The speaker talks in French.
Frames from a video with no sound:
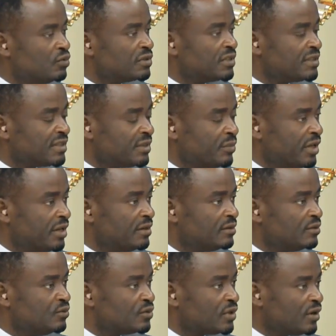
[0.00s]
Cette semaine,
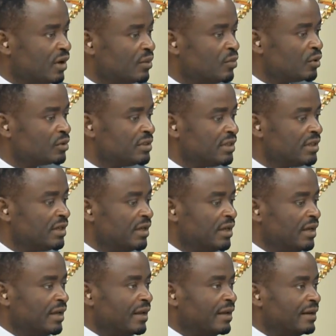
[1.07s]
nous allons aborder
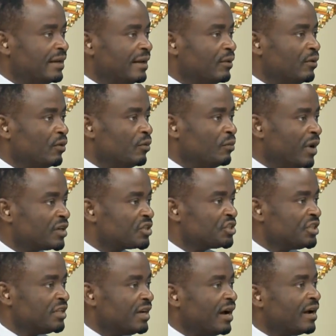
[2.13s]
le
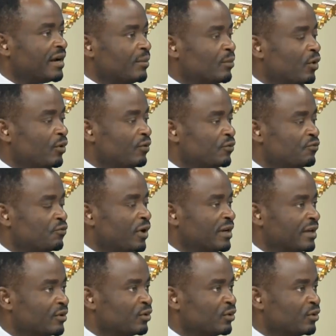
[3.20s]
marché en amont, voir les